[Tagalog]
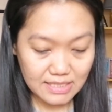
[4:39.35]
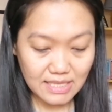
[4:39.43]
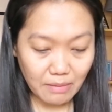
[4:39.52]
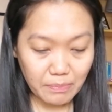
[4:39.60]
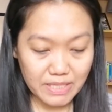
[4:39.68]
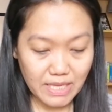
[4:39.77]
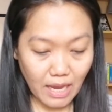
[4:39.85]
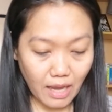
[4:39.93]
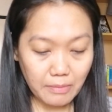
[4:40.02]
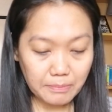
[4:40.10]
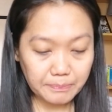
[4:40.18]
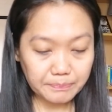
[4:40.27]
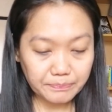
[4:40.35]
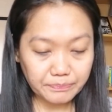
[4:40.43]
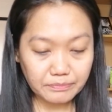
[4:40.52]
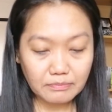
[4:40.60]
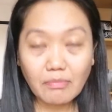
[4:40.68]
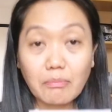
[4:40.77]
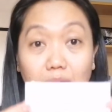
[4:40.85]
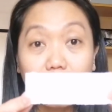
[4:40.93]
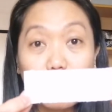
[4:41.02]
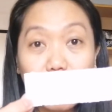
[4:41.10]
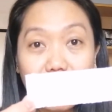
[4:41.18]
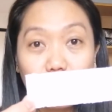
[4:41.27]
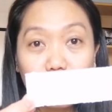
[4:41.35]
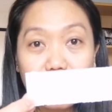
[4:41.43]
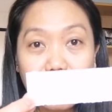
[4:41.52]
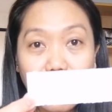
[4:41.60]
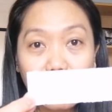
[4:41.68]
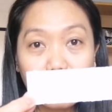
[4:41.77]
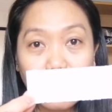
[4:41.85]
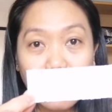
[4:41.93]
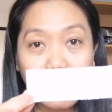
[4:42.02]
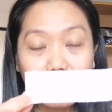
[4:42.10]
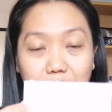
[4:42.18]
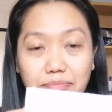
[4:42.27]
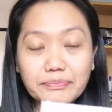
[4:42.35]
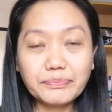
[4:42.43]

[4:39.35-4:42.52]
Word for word: sabi niya, by the way ito si Al Ryan.